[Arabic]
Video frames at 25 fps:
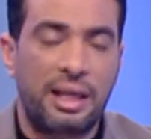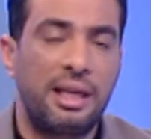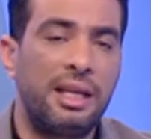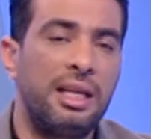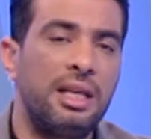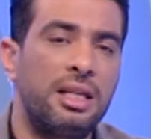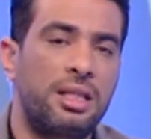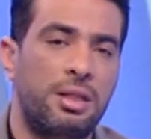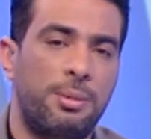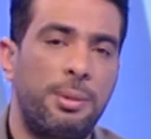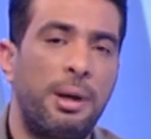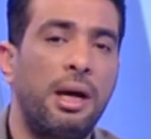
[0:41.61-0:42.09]

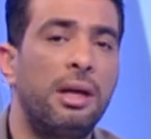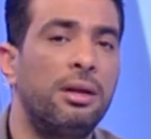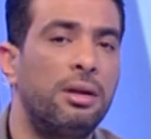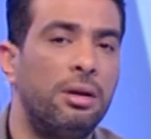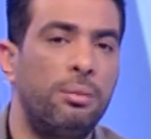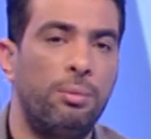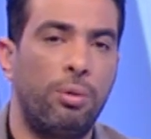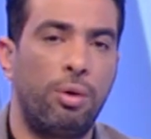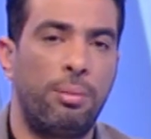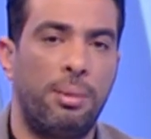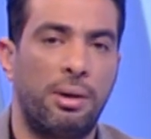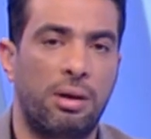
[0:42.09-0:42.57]

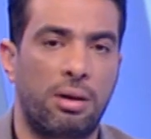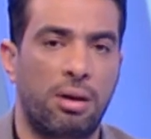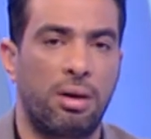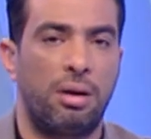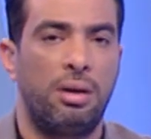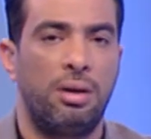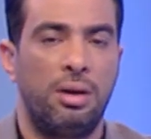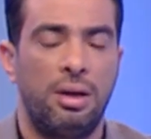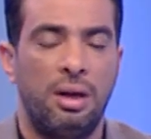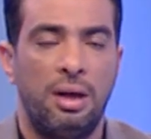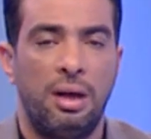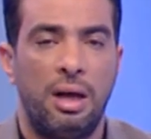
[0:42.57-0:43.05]
التجهيز بقى
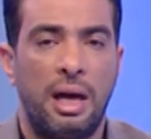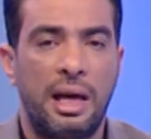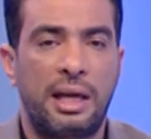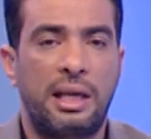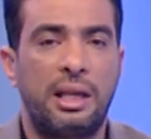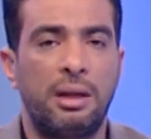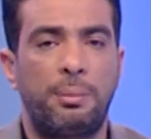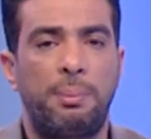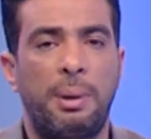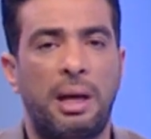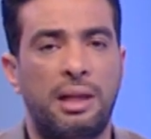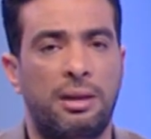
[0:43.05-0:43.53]
للمباراه
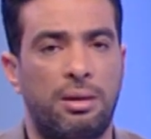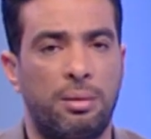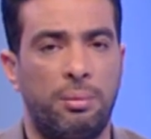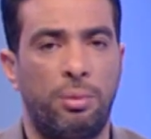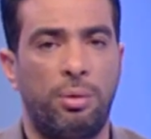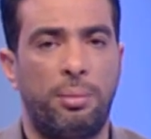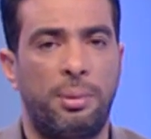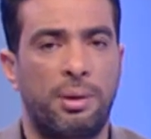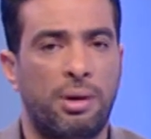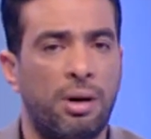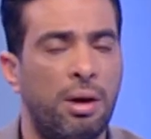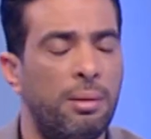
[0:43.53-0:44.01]

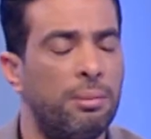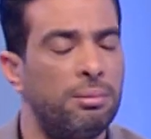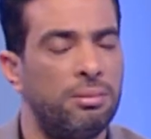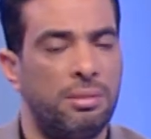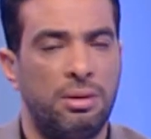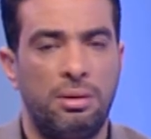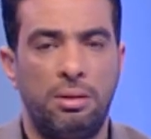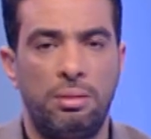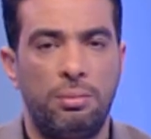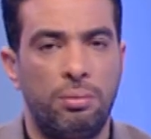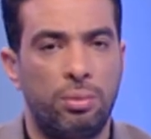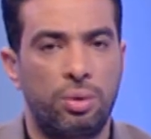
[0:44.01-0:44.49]
اكيد بعد
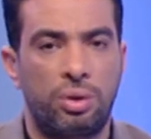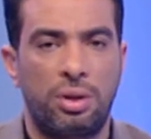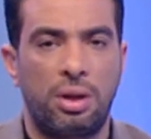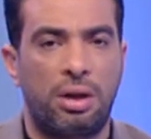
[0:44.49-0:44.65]
المباراه